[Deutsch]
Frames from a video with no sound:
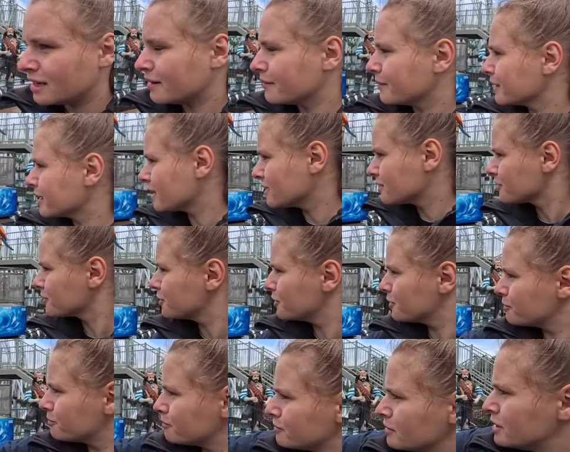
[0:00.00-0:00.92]
aber da
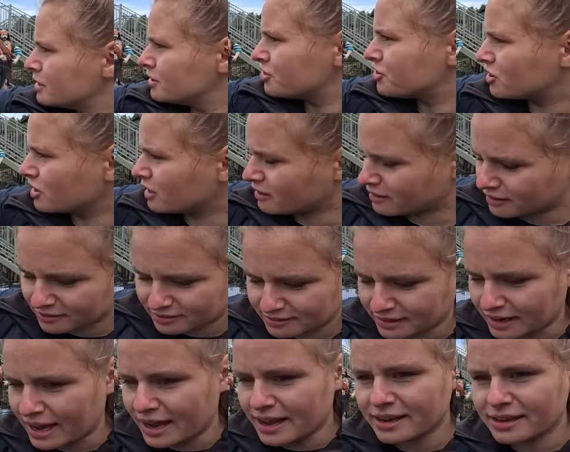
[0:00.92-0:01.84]
drüben steht das
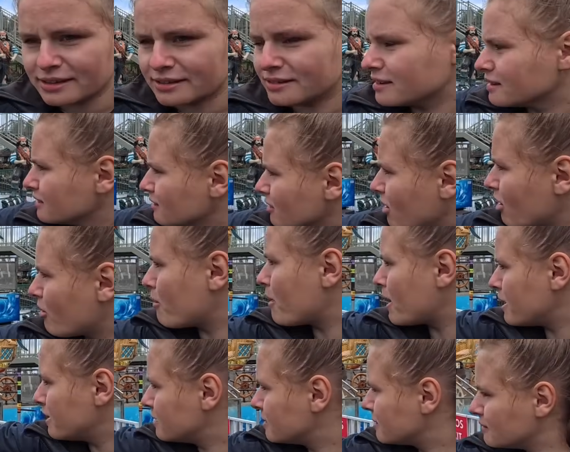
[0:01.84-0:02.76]
gleiche Ding
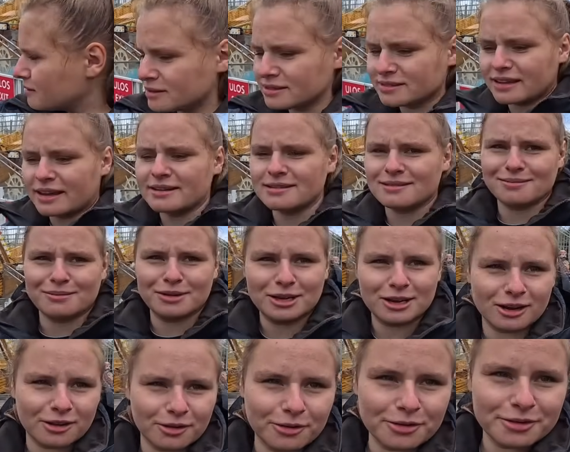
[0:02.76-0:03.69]
nochmal in einen
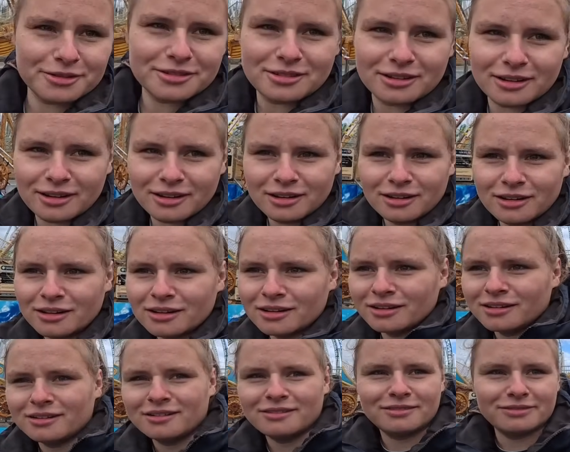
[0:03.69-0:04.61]
Zentimeter größer,
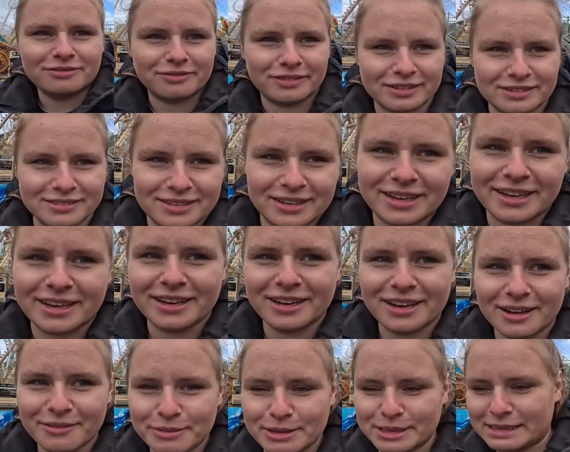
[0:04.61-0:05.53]
dass die
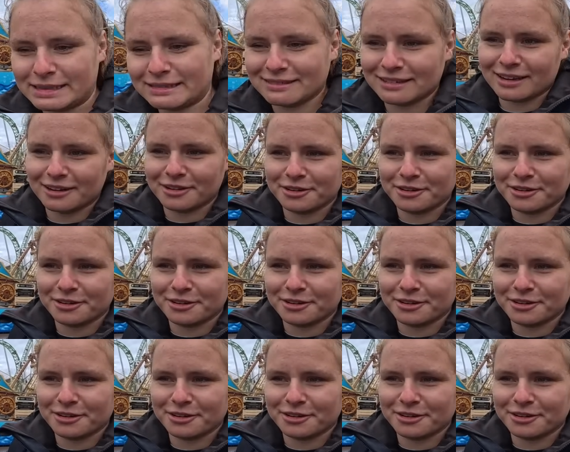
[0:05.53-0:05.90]
Kinder mit dieser